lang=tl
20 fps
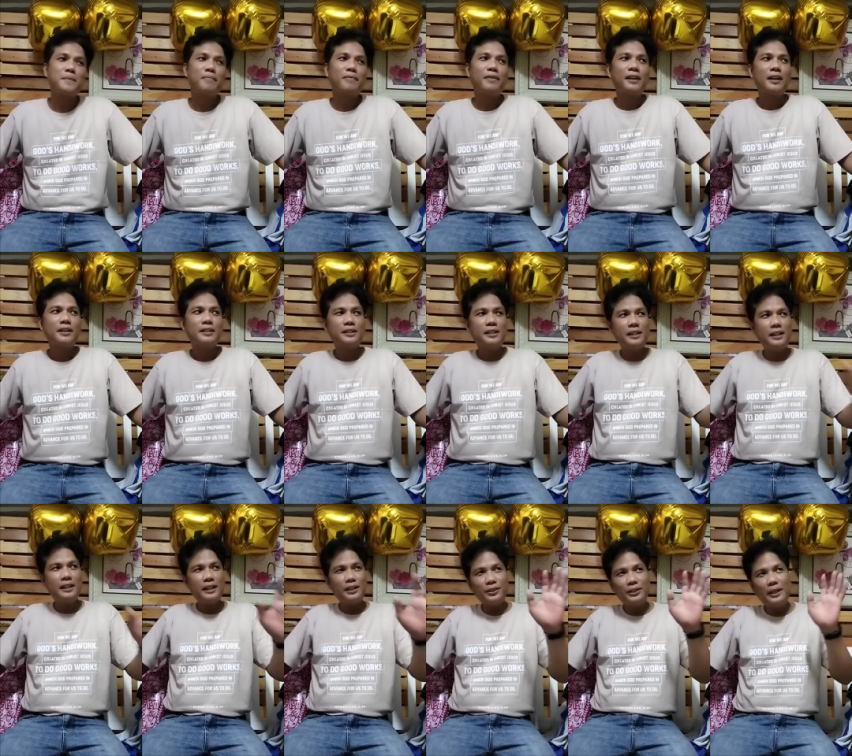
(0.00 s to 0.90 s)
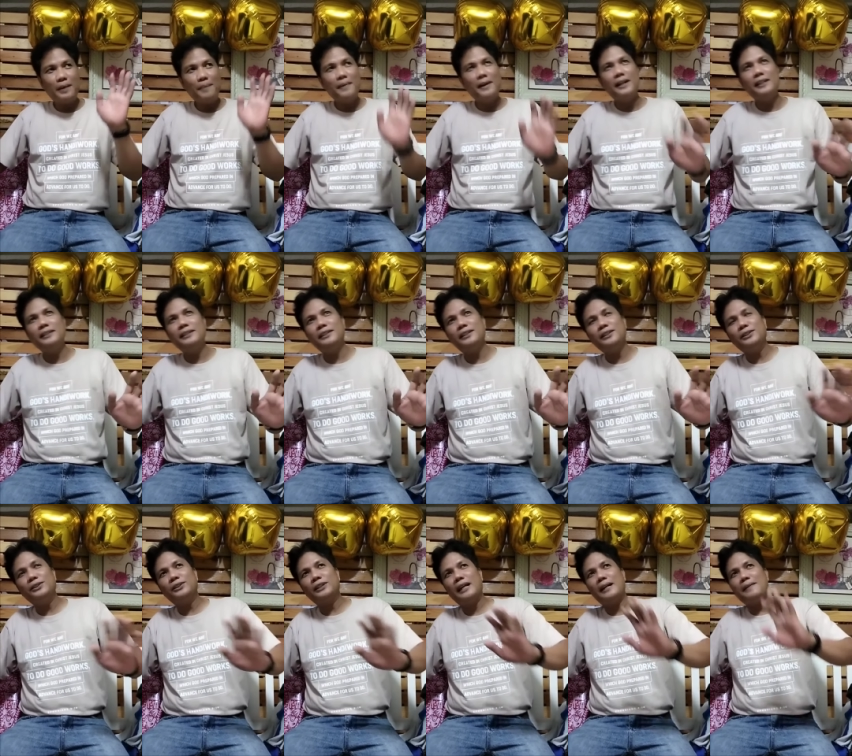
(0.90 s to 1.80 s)
Si ano naman,
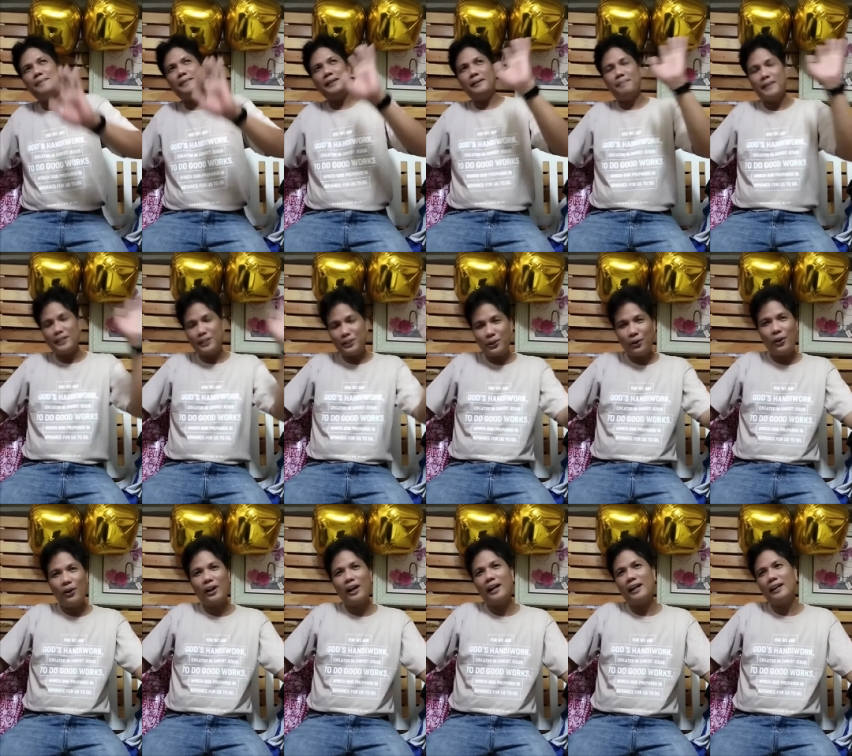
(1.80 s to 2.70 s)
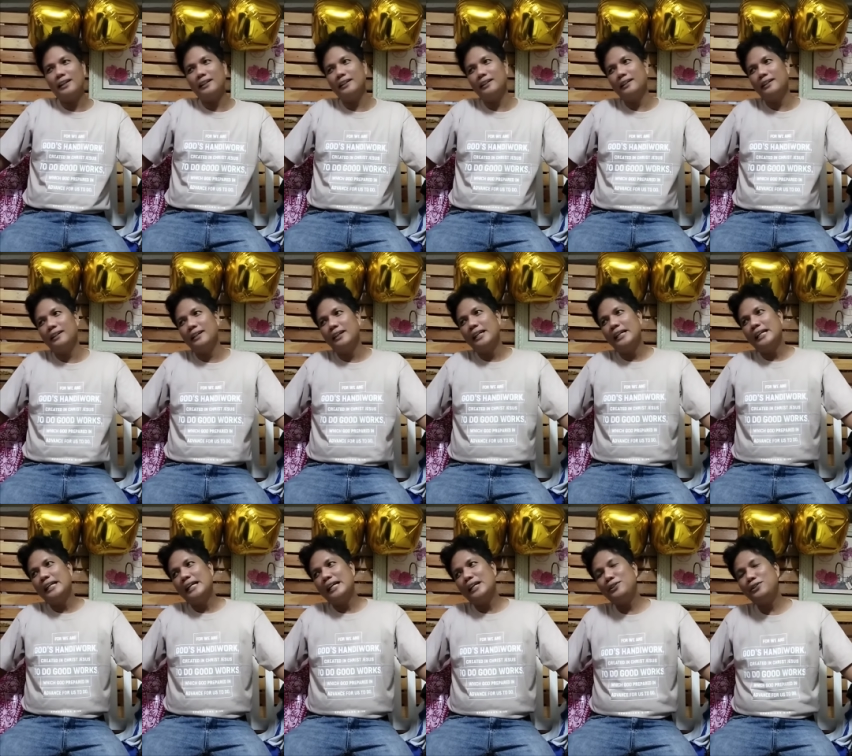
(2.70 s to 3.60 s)
yung aming pastora,
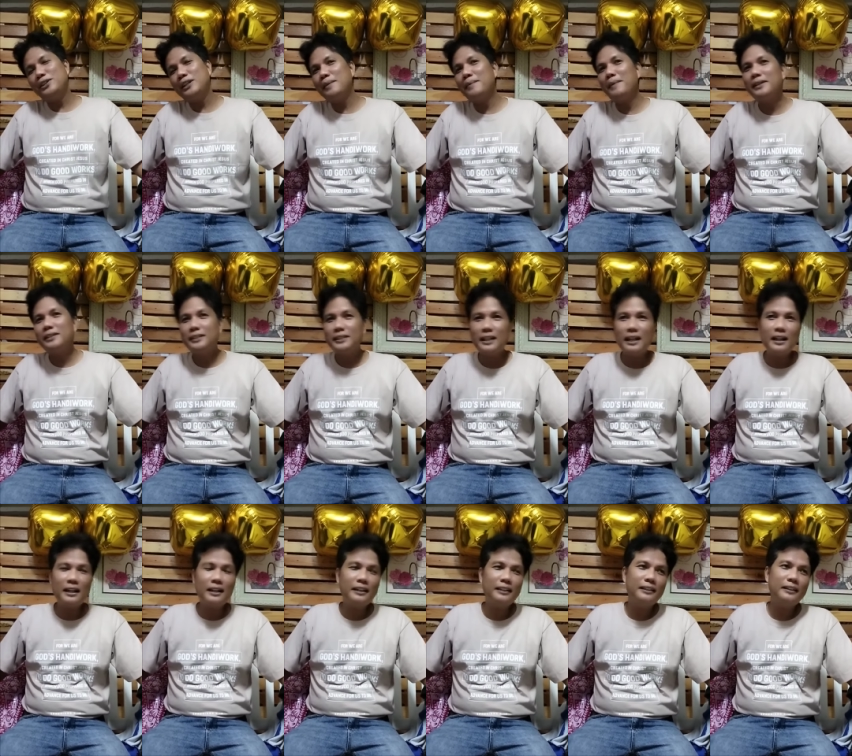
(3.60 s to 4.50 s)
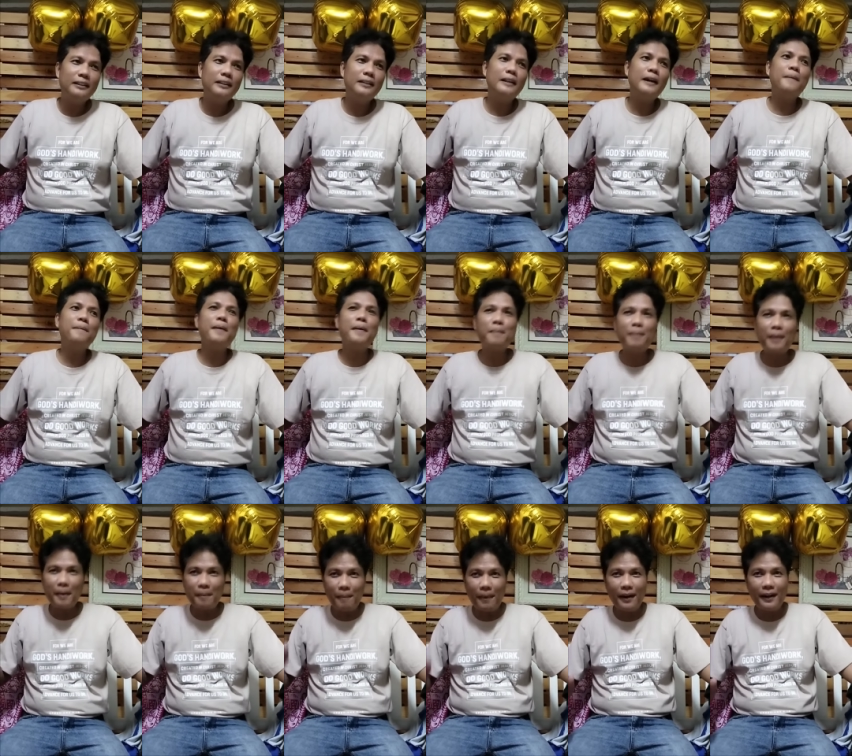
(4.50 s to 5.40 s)
ano naman siya,
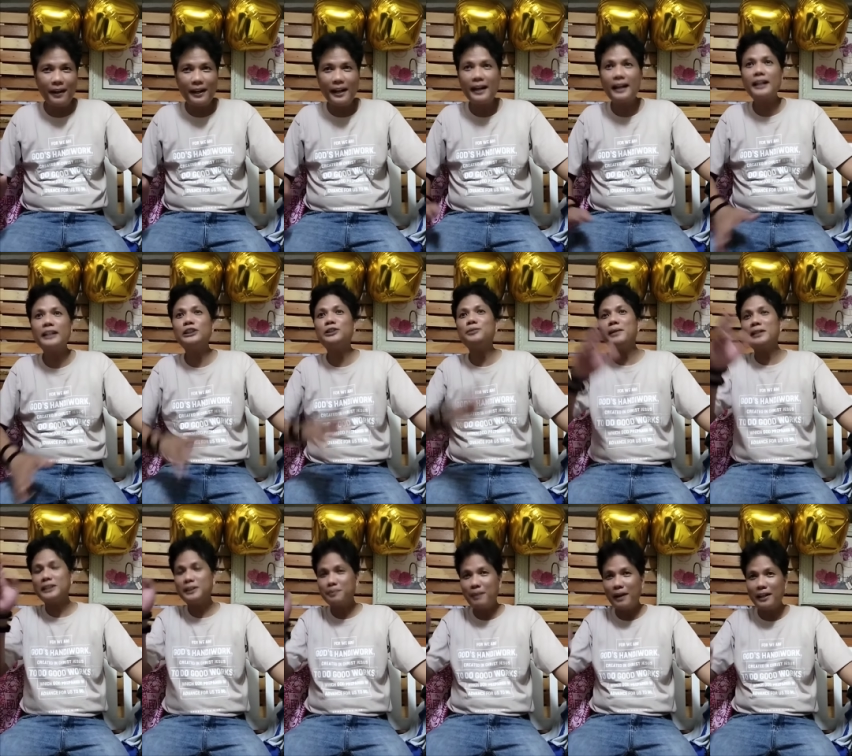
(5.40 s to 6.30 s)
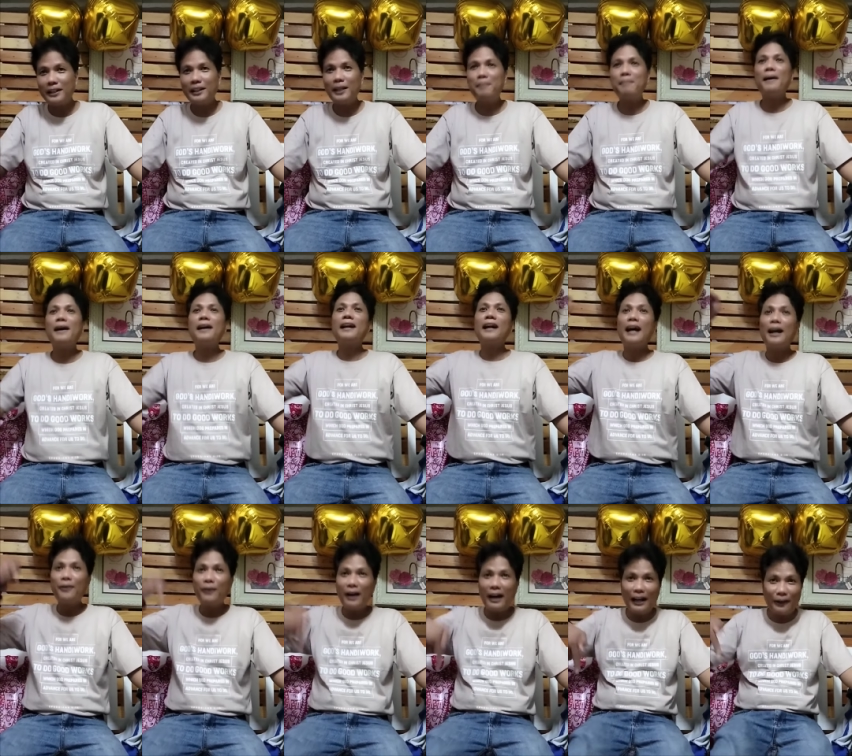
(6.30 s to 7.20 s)
nagpe-prepare ng Christmas party para
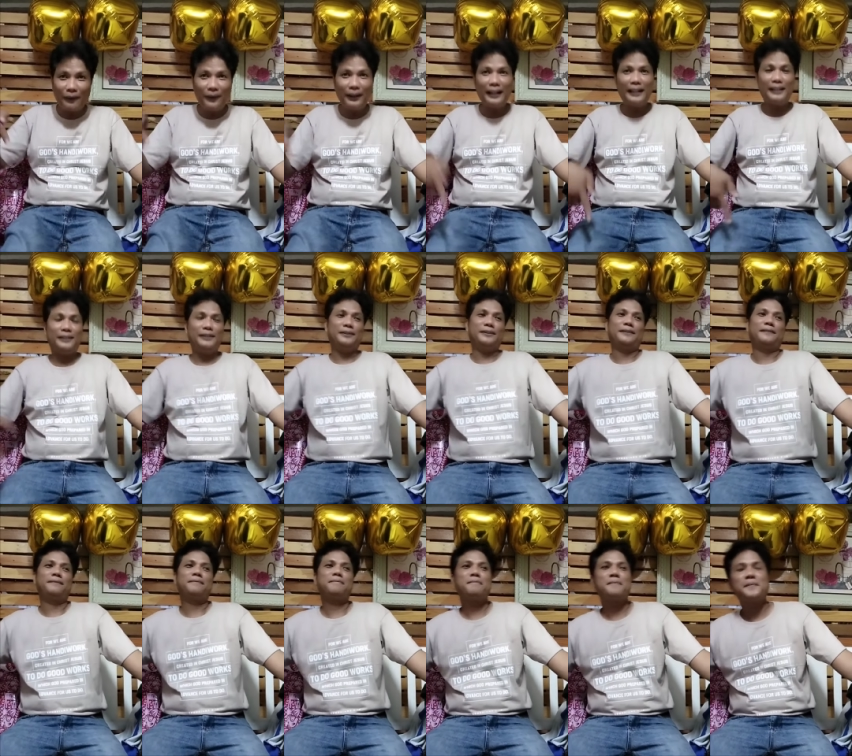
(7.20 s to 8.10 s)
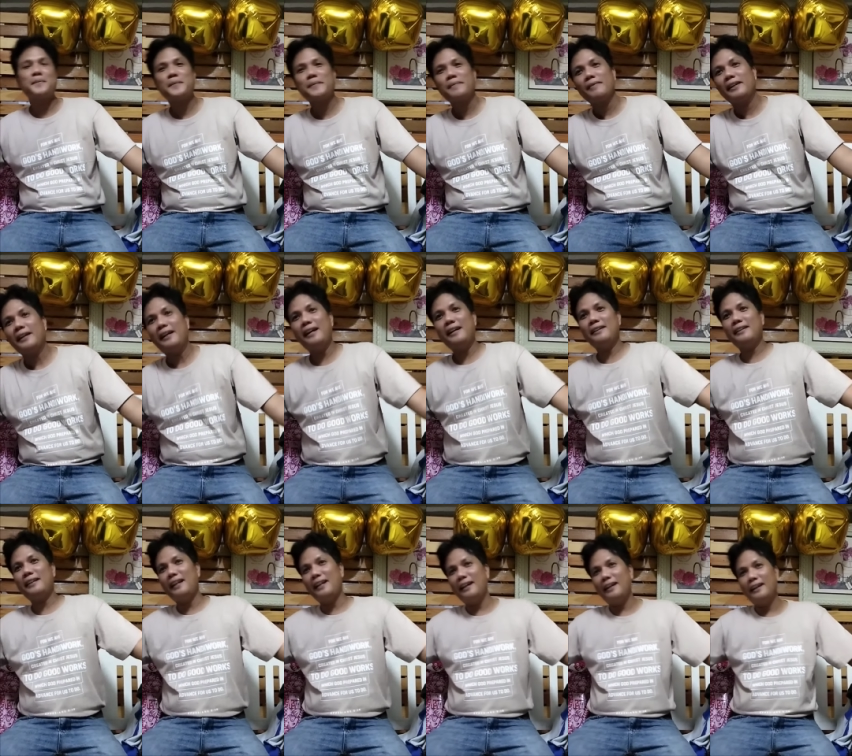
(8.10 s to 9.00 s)
ngayong araw na ito. Kaya
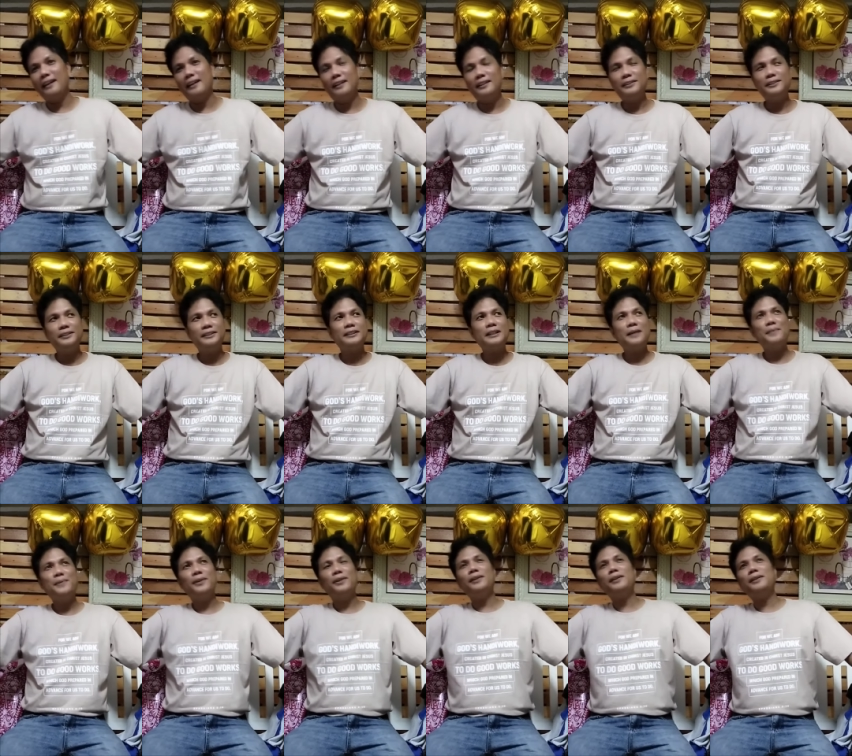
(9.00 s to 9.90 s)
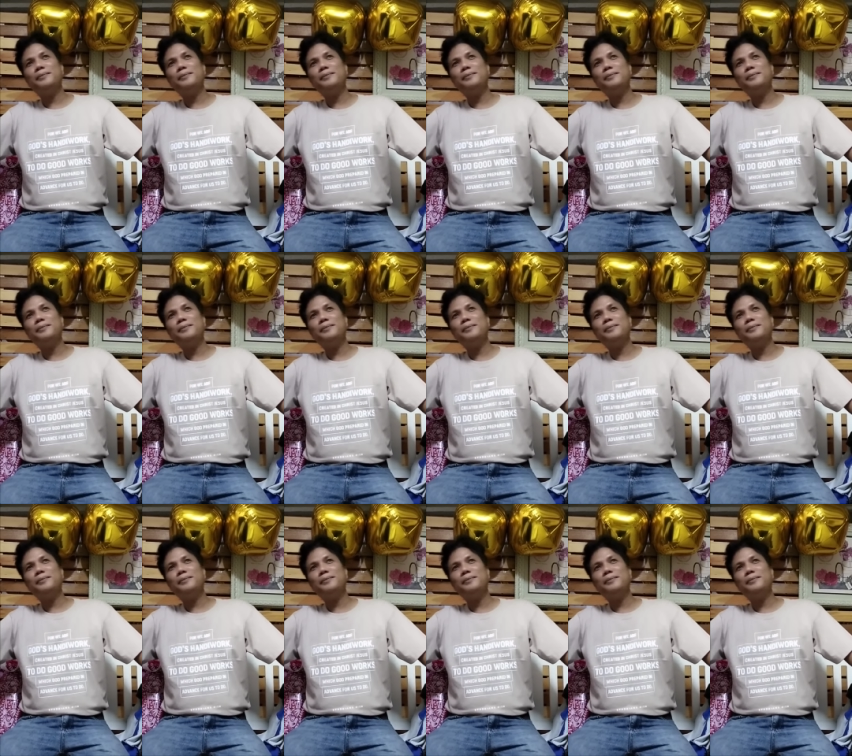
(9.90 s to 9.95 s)
talagang ano, sabi ko, oh,